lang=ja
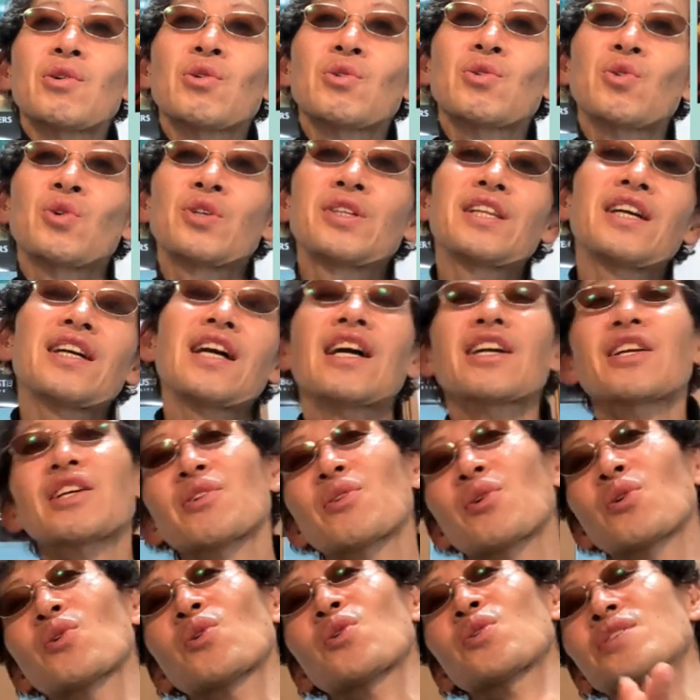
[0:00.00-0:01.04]
この稲垣
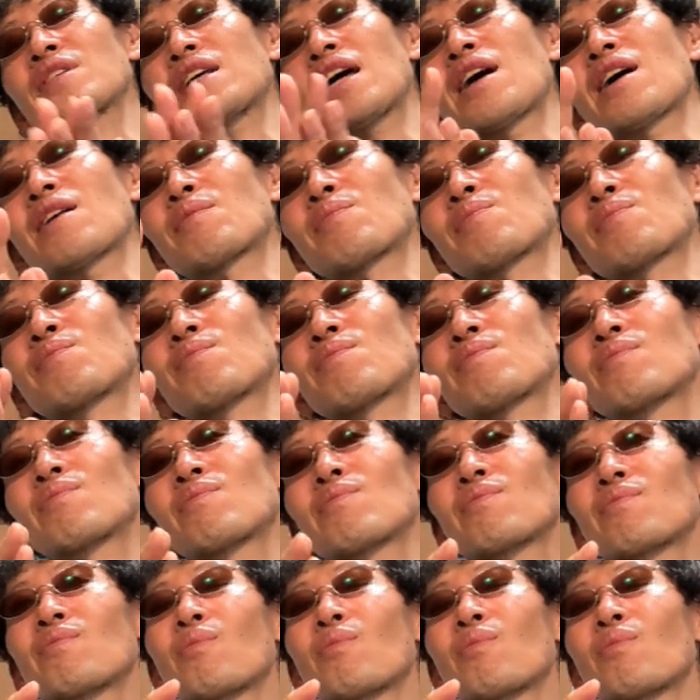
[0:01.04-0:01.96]
吾郎さん